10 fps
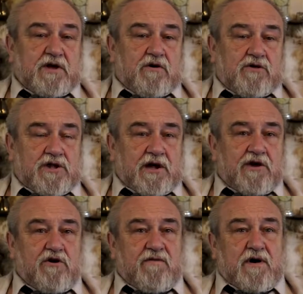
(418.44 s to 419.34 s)

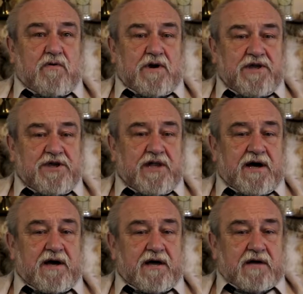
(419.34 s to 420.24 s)
oddelegował
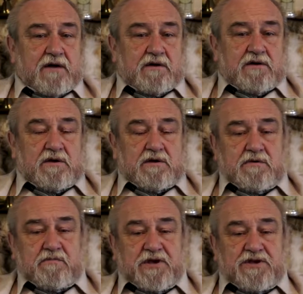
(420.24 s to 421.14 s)
Lenina
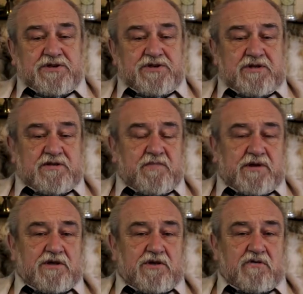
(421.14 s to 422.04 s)
i 5000
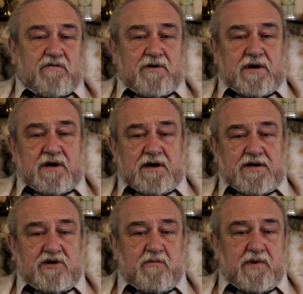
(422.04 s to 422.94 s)
bandytów, a
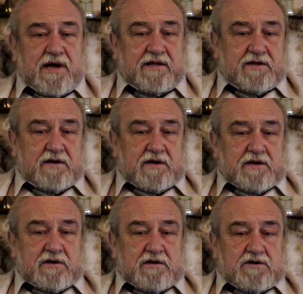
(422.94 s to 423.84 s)
jego brat
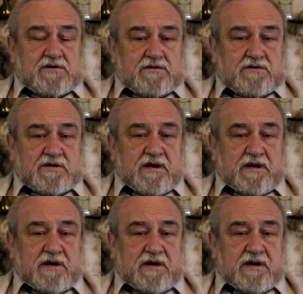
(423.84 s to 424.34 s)
y, z